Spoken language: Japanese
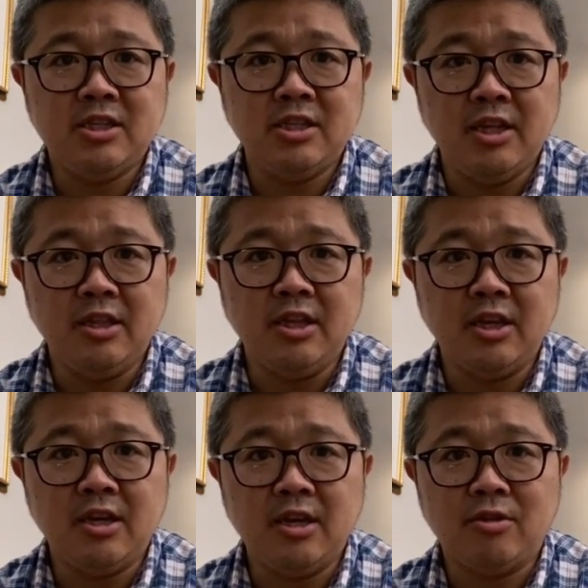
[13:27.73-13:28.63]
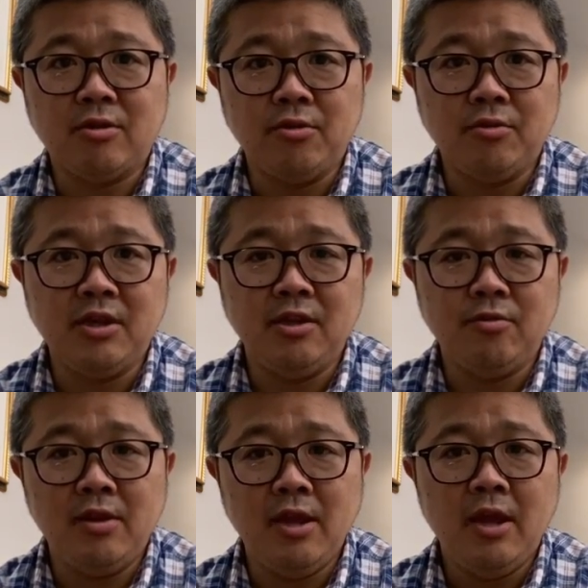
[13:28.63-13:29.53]
1年に1回とかの
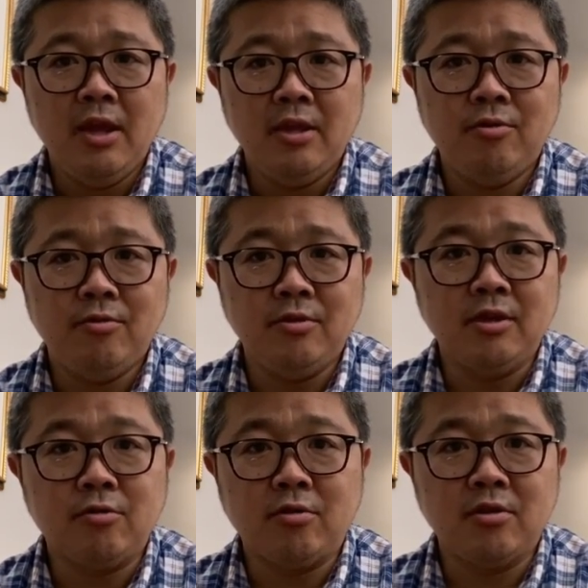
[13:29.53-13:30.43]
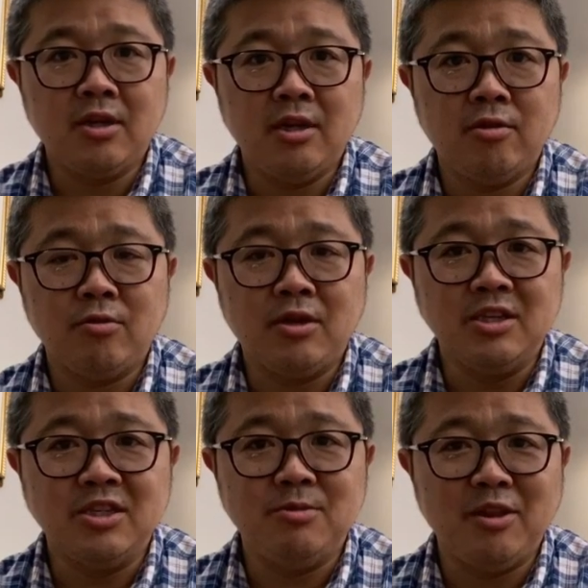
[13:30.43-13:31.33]
頻度で日本に国際送
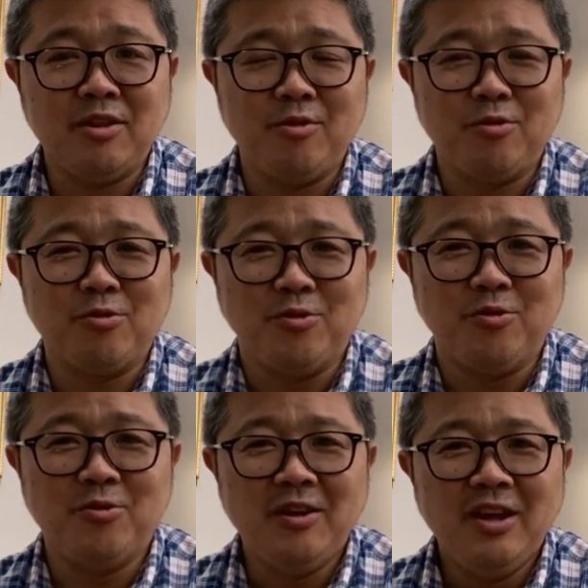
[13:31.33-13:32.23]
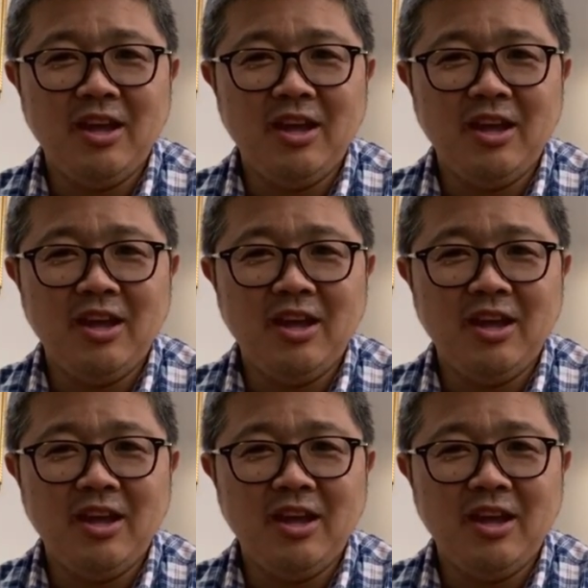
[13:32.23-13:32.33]
金しますよという、